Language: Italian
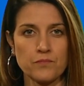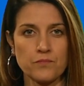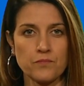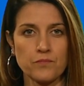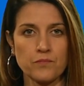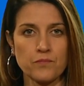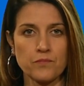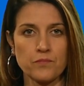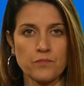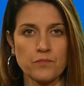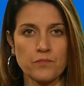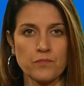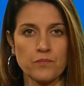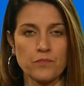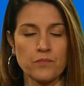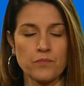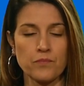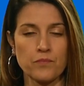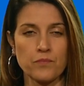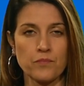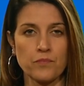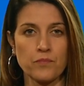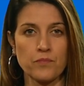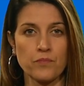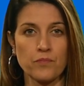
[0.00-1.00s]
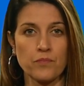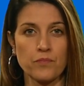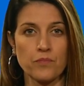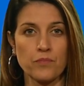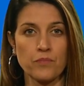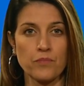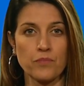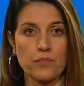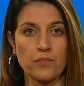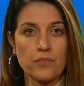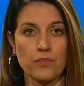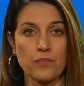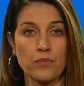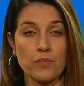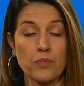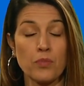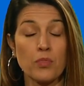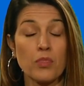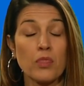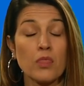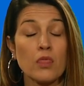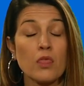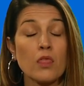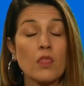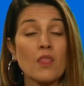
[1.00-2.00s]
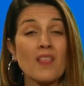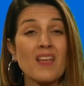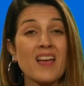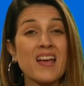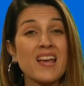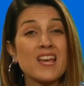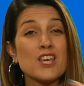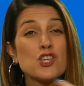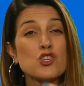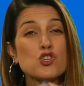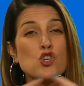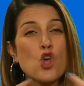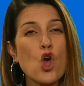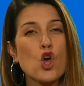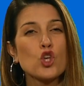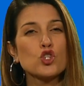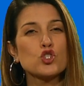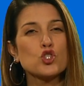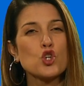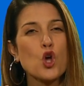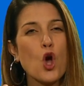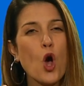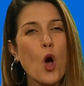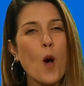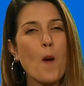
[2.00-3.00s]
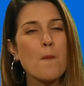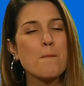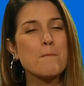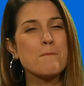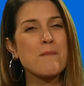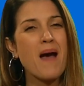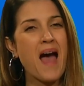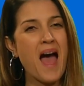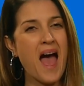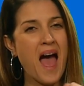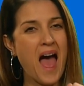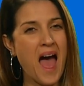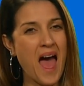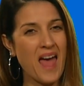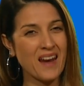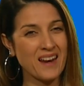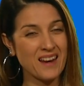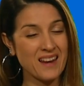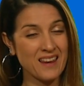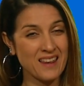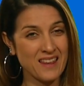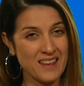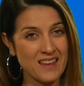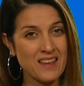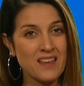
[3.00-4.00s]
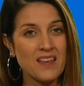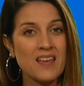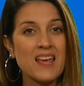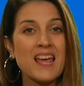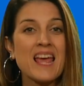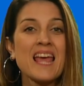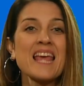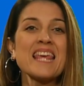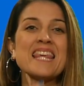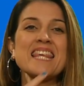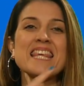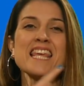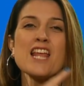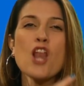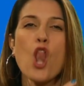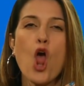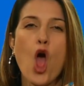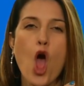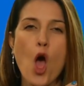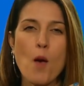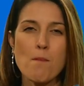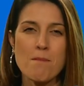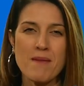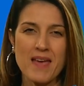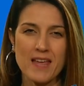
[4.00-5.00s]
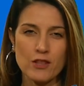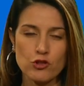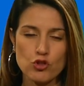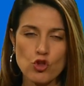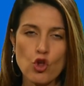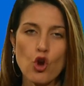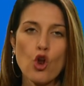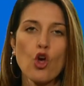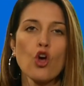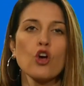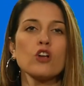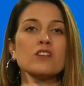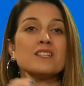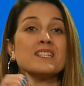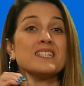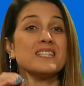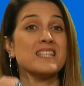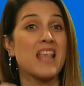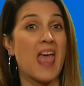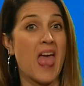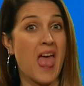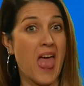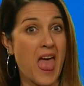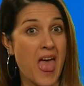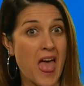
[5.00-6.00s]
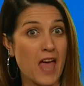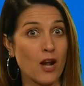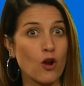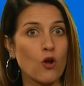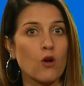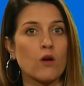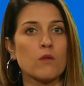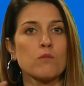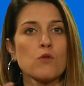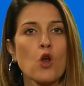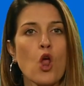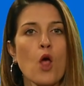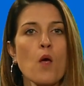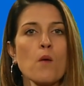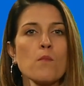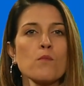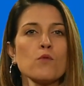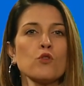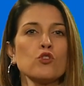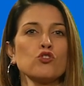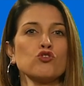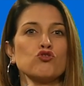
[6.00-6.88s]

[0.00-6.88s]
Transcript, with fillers: chilometro zero, distrutto il chiosco bar sul litorale ionico, meta di giovani soprattutto durante il periodo estivo.